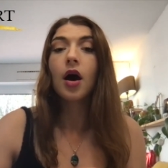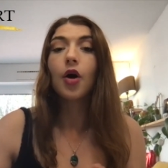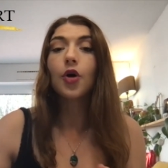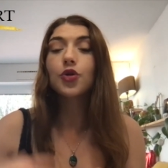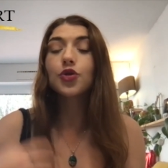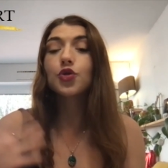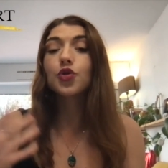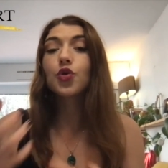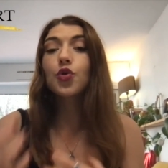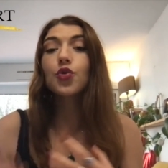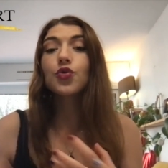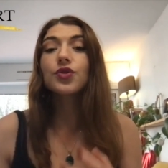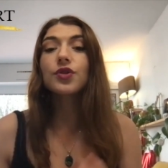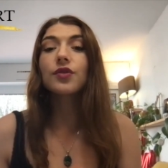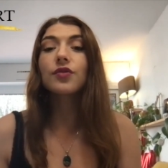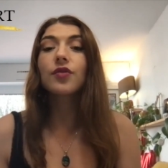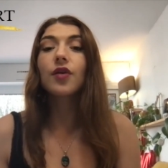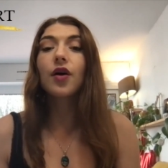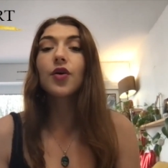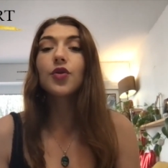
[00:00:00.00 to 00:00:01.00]
En se
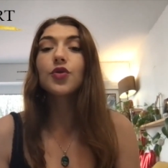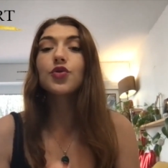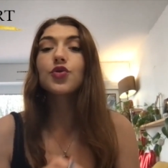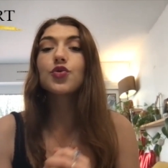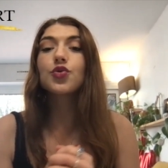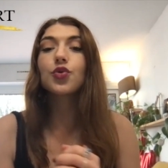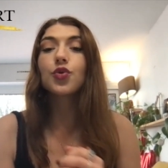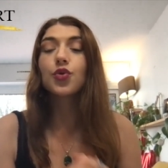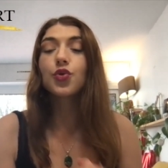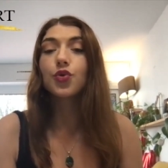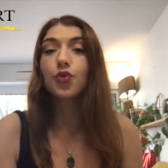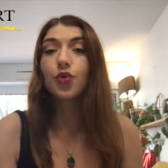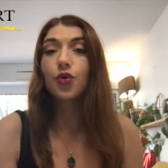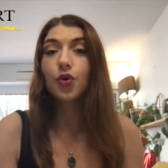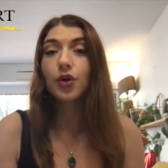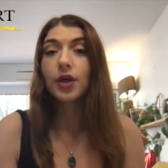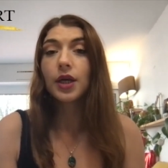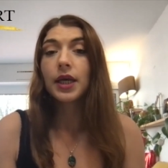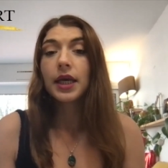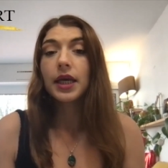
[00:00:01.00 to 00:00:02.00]
concentrant sur le
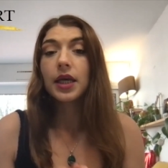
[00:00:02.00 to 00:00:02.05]
dos,